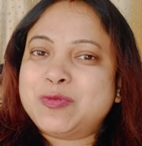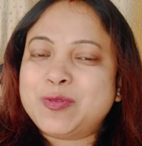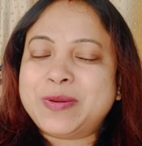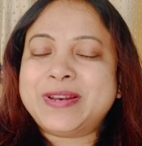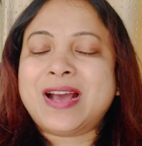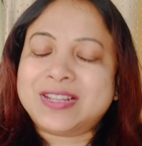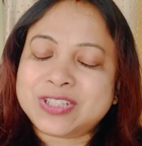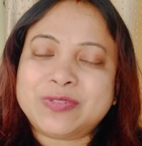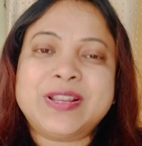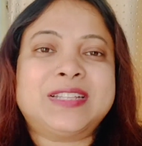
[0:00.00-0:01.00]
ভুলবেন না
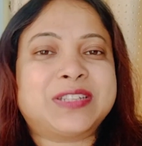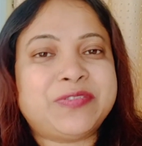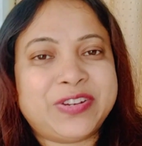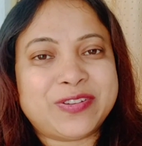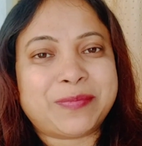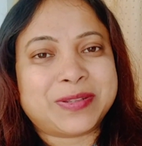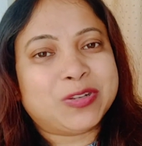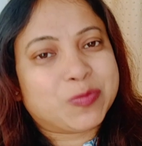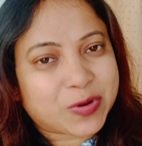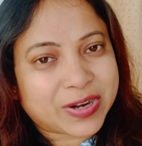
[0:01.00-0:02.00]
আশা করি আজকের ভিডিও
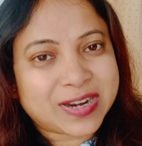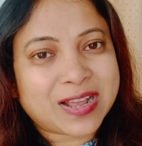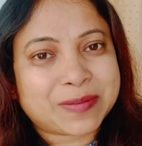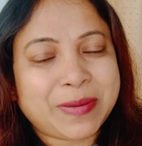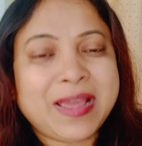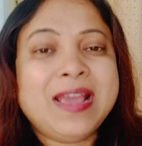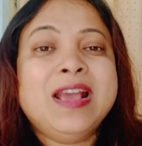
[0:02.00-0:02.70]
আপনাদের উপকারে লাগবে